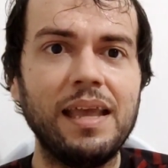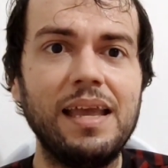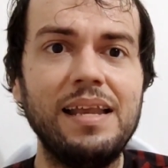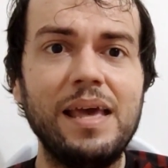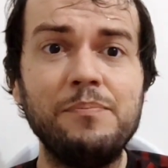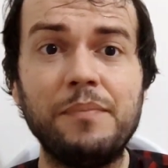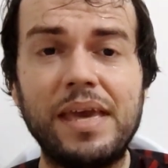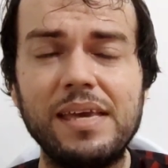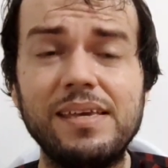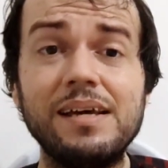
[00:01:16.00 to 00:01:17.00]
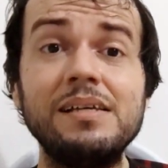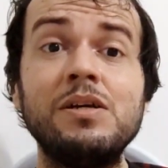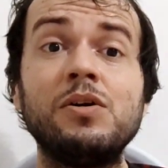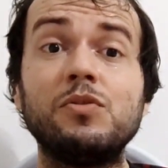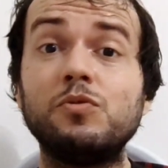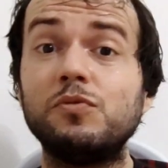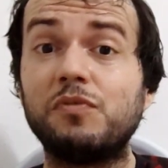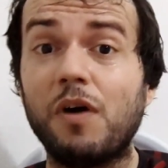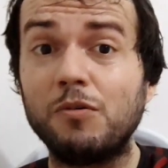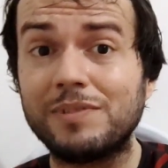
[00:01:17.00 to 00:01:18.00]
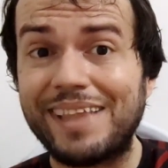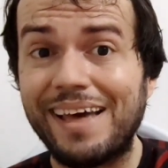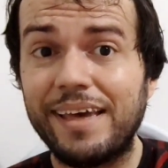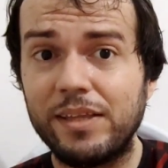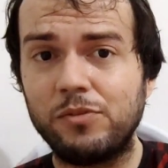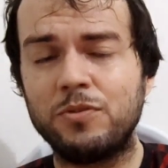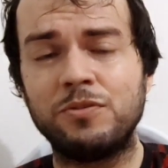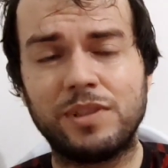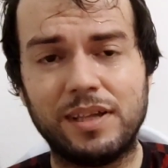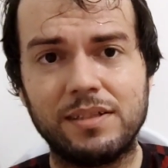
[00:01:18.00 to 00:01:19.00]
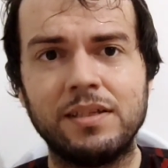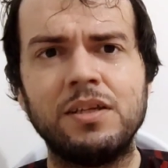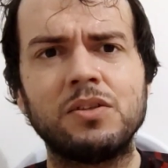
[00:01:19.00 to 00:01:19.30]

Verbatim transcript: Ele é meia do Volta Redonda.